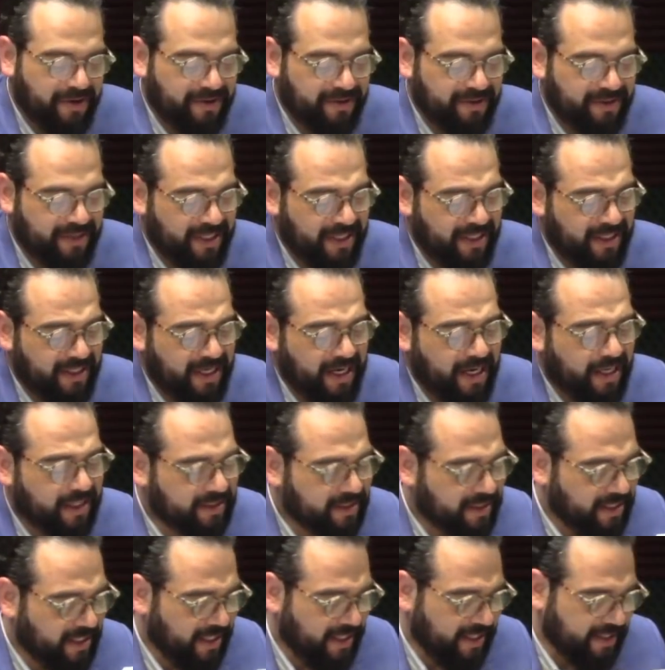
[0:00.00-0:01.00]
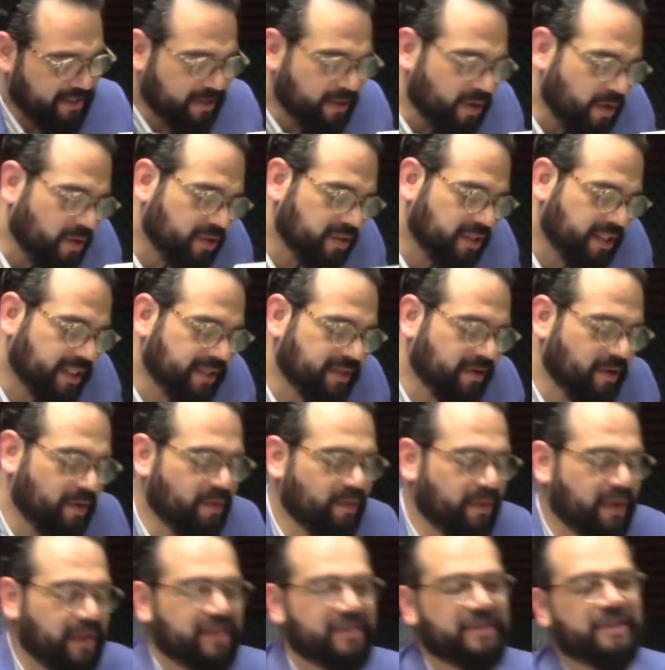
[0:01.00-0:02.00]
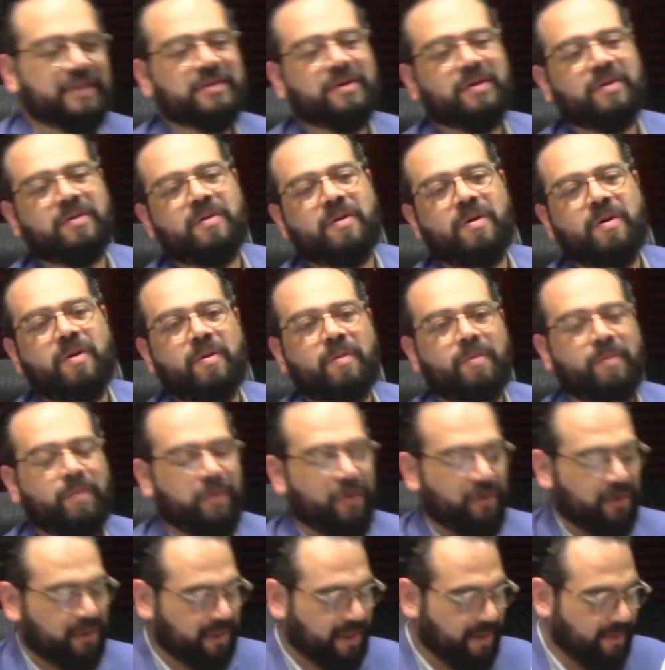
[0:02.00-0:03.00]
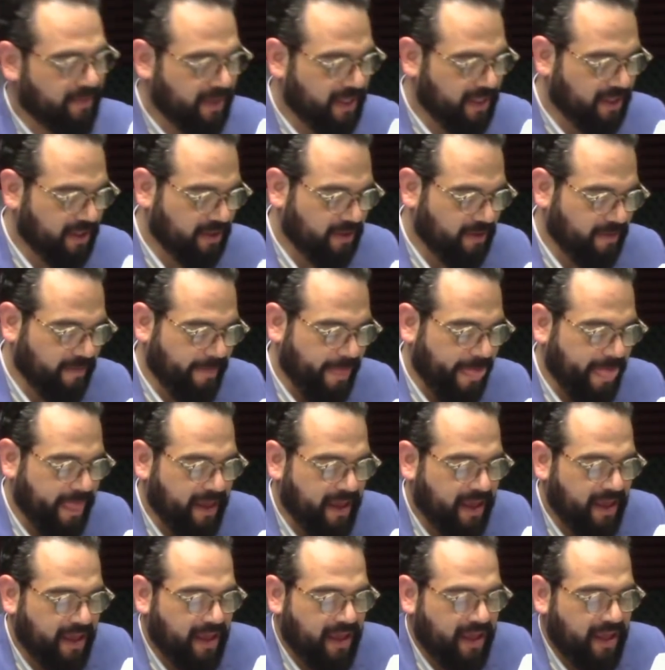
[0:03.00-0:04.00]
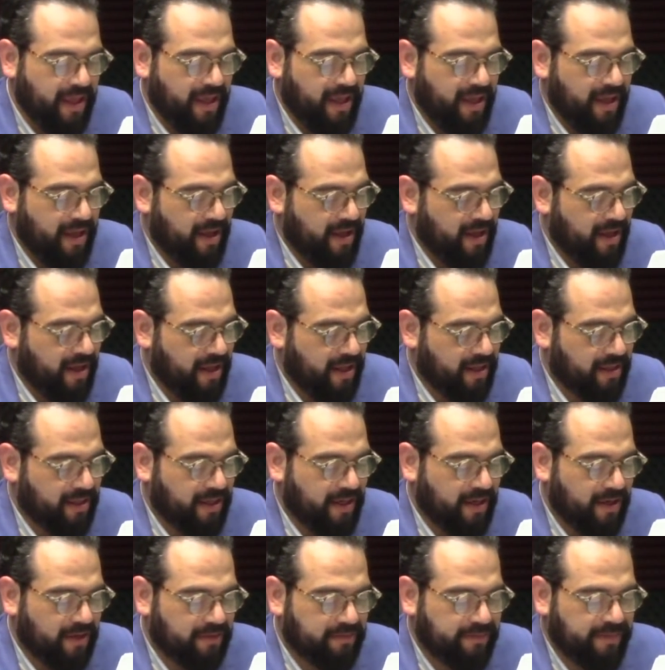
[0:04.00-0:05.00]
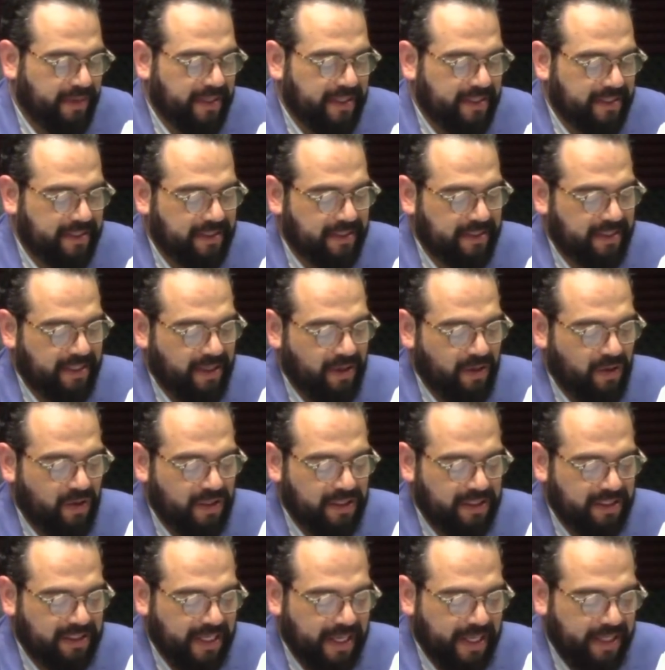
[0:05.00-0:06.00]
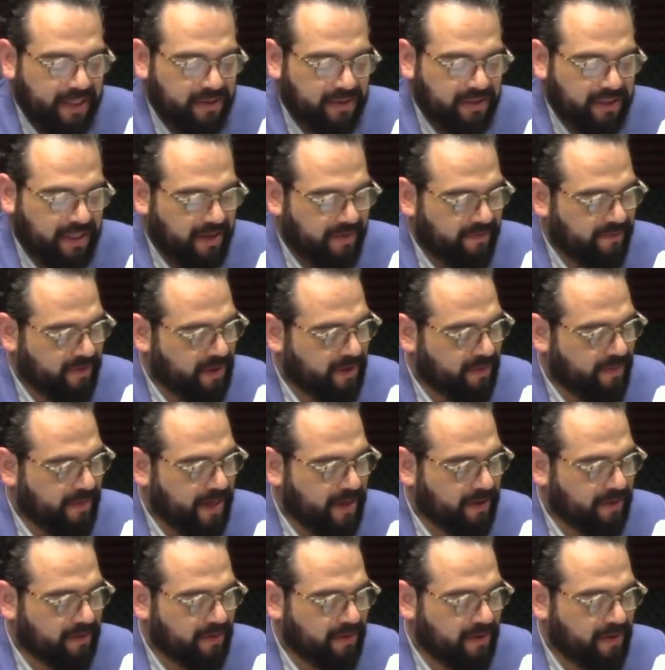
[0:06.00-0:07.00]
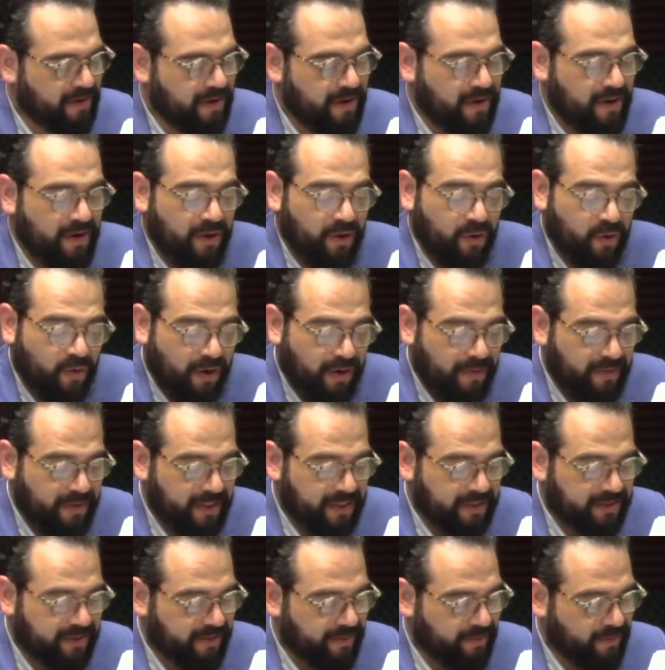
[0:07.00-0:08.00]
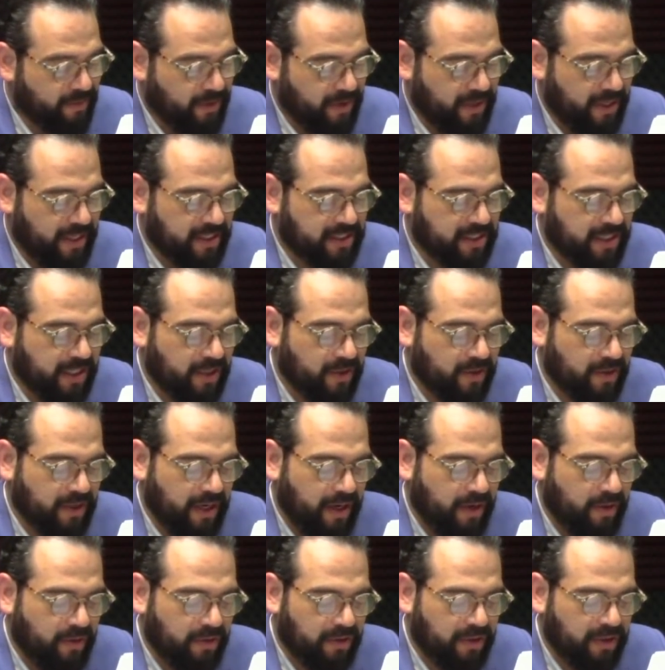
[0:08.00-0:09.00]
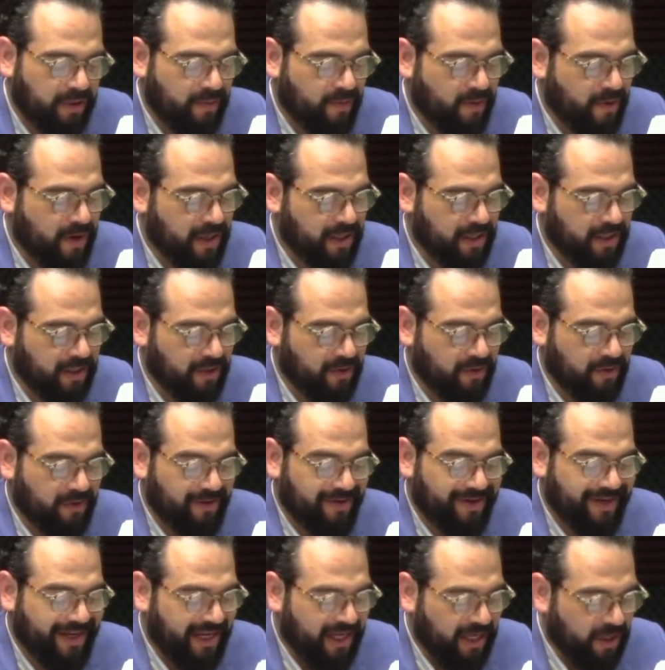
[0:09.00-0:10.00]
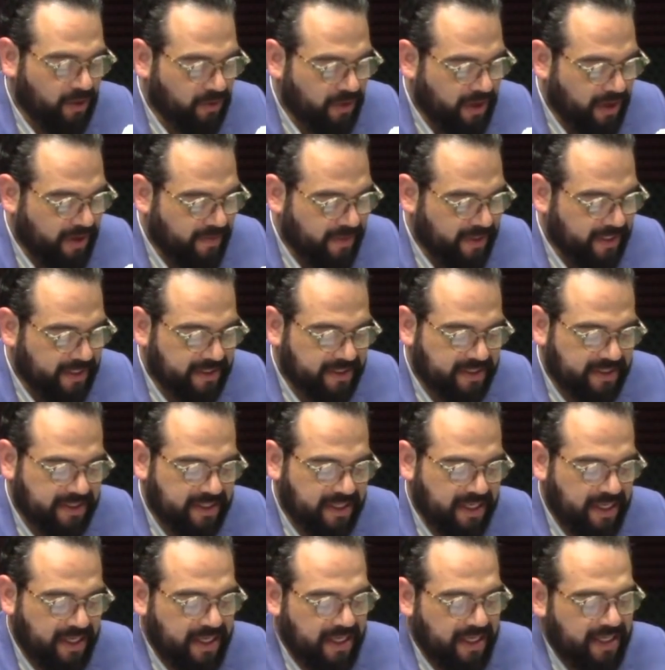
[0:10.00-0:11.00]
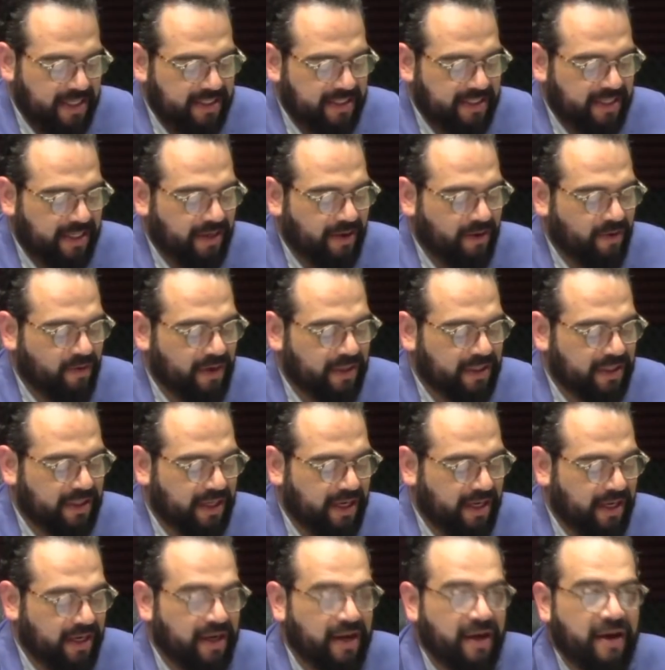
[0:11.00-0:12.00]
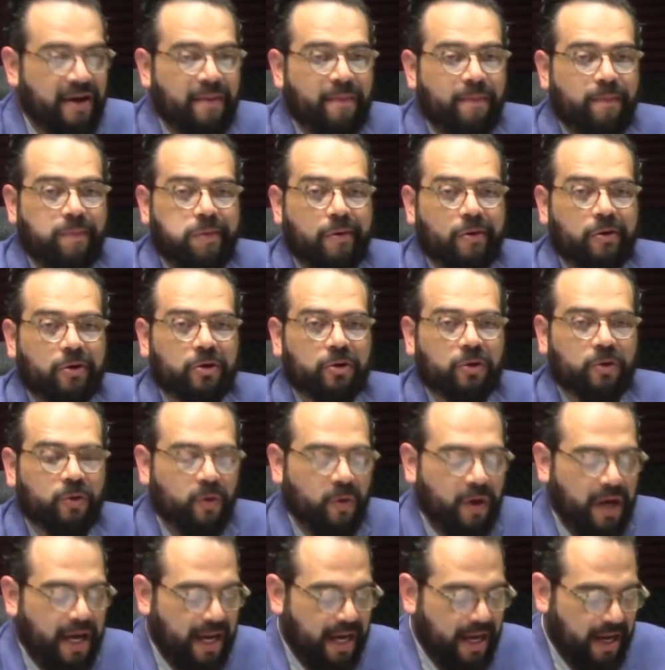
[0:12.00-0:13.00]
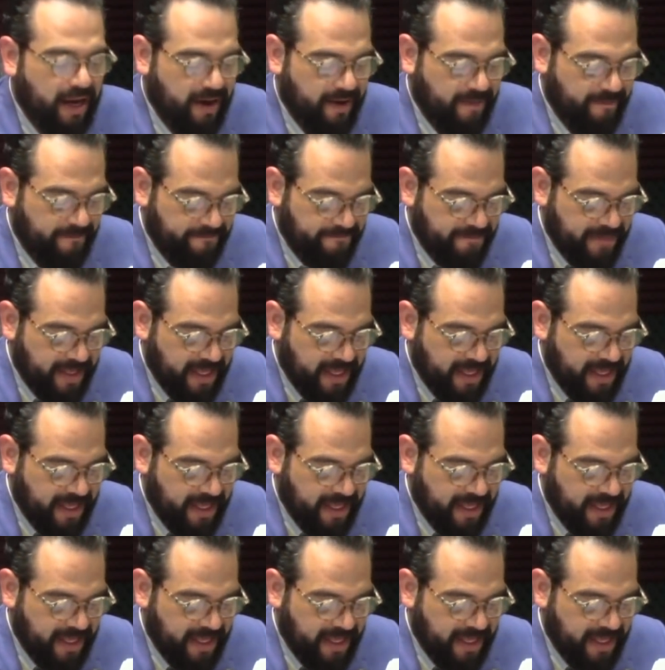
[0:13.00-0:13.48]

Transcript: concentrarse en las cosas, conversación o comportamiento. Entre los países encuestados que afirmaron no haberse emborrachado en el último año ni una vez, se encuentran Portugal,